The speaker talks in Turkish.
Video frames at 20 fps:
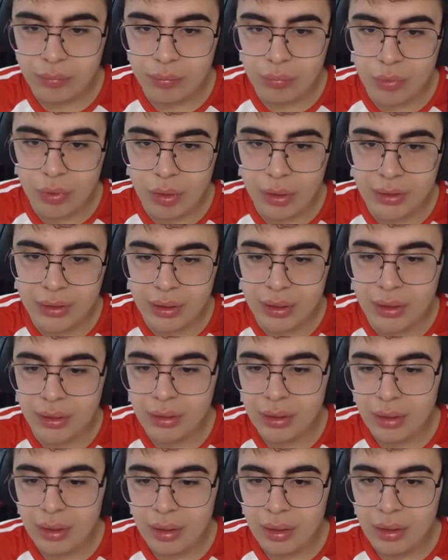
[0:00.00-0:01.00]
bu
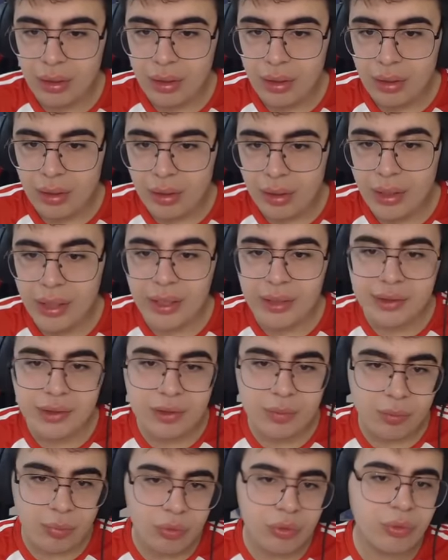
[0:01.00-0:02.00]
arada
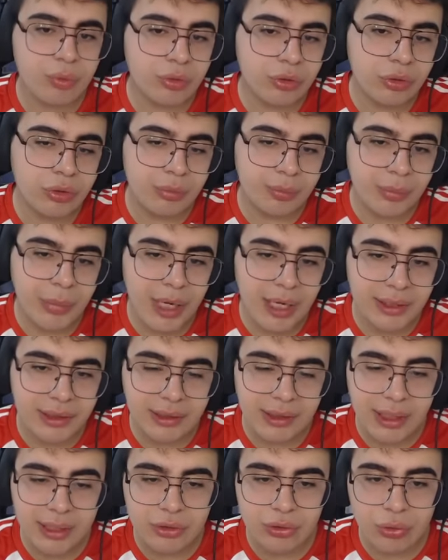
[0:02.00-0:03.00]
evet bu bunun bay
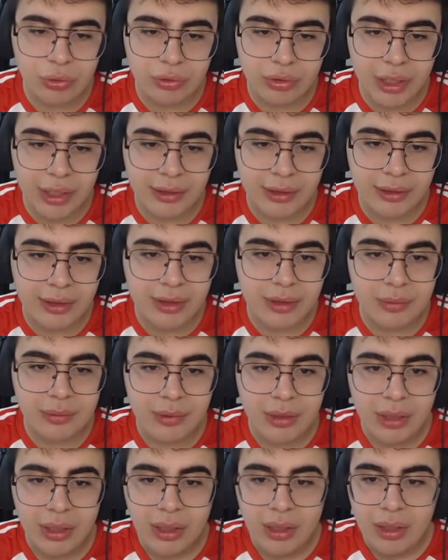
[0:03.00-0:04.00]
Delight olduğunu anladık.
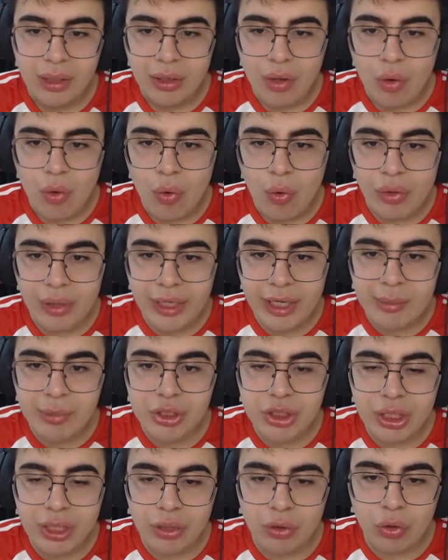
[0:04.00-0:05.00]
Oli'ye bir
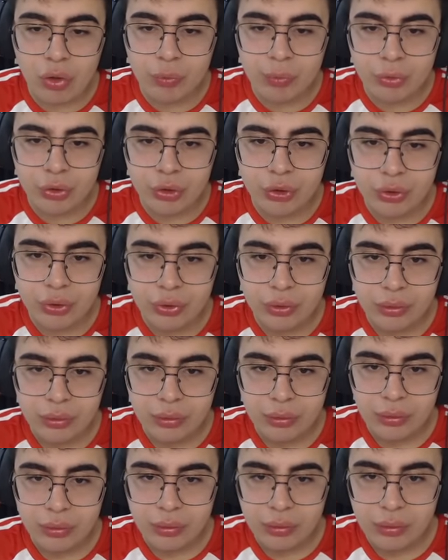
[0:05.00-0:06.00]
şeyler olmuş.
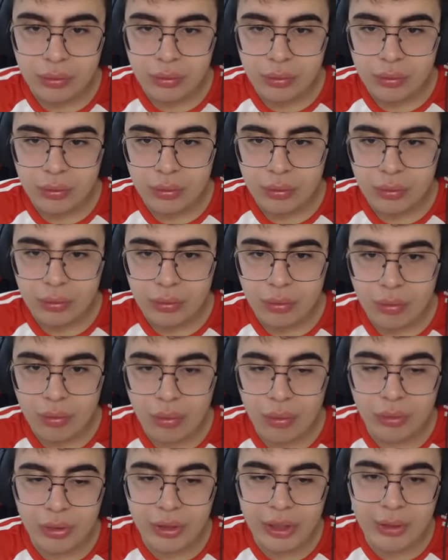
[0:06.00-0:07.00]

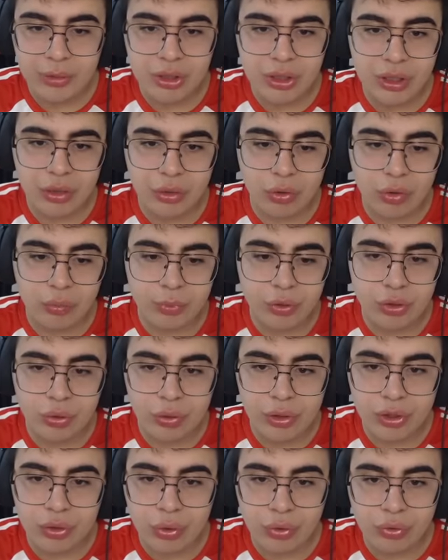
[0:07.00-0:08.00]
Oli'ye bir şeyler olmuş.
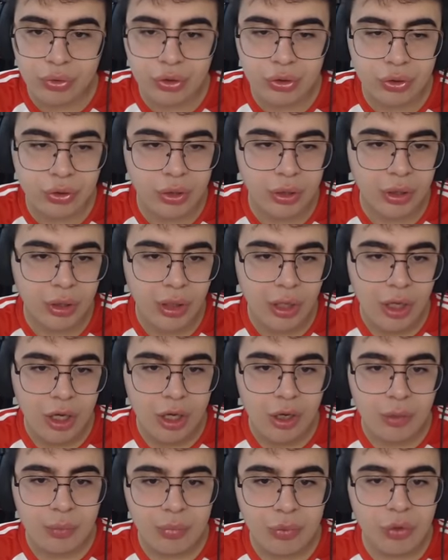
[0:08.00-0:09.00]
Oli konuşuyor.
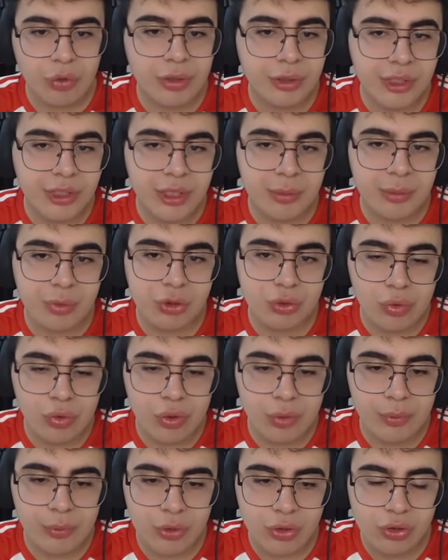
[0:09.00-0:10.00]
Bu Oli değilmiş.
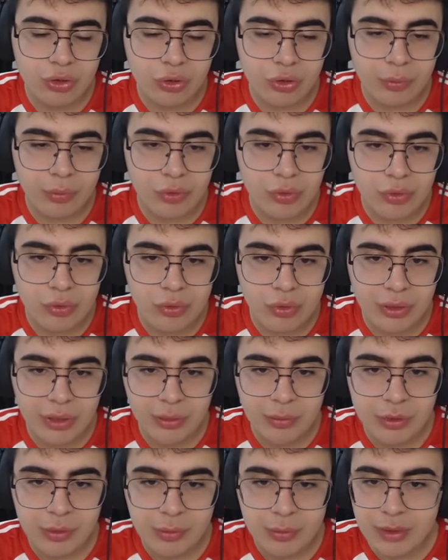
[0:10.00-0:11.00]
Doğru biliyoruz. Doğru biliyoruz. Oli
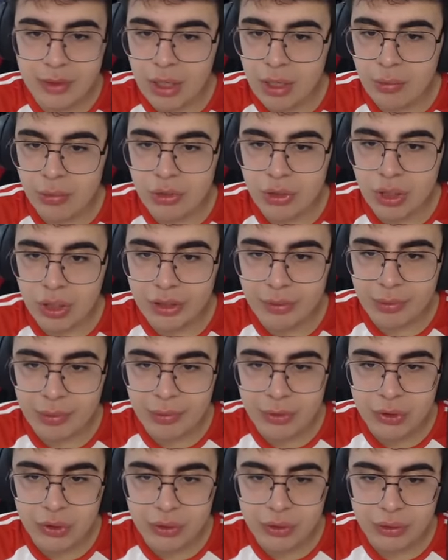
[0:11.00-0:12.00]
değilmiş. Biz ne yapıyoruz? Kaçmaya
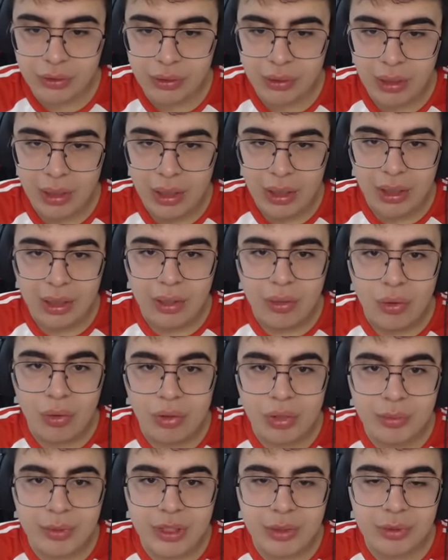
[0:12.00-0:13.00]
başladık.
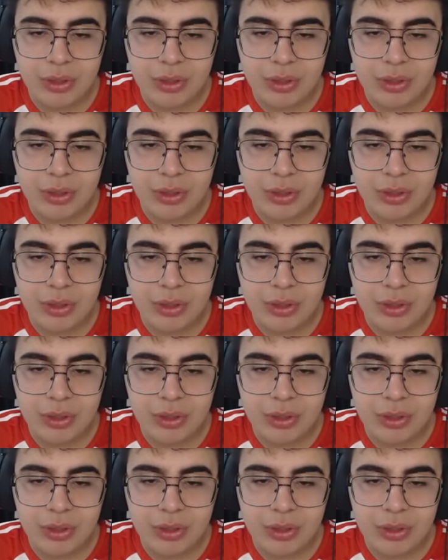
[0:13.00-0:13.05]
Oli bize